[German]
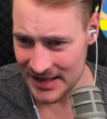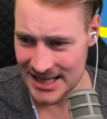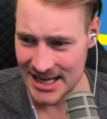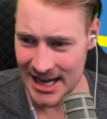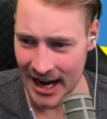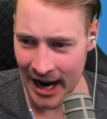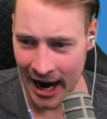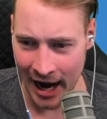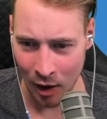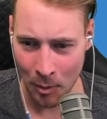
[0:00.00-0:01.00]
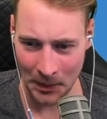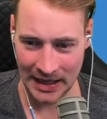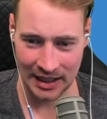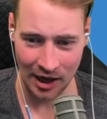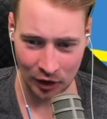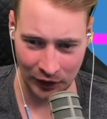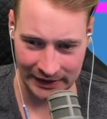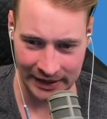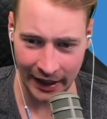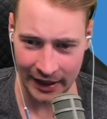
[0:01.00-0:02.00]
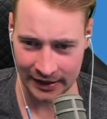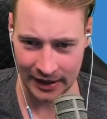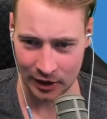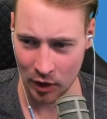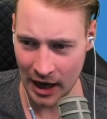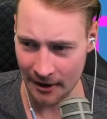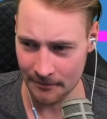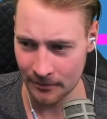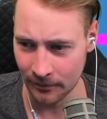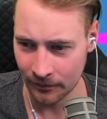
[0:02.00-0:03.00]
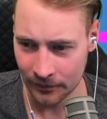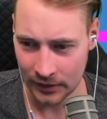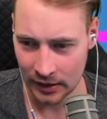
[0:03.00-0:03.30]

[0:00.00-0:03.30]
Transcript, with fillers: Ja! Opa Klaus, verzehr dich hier, du Lappen!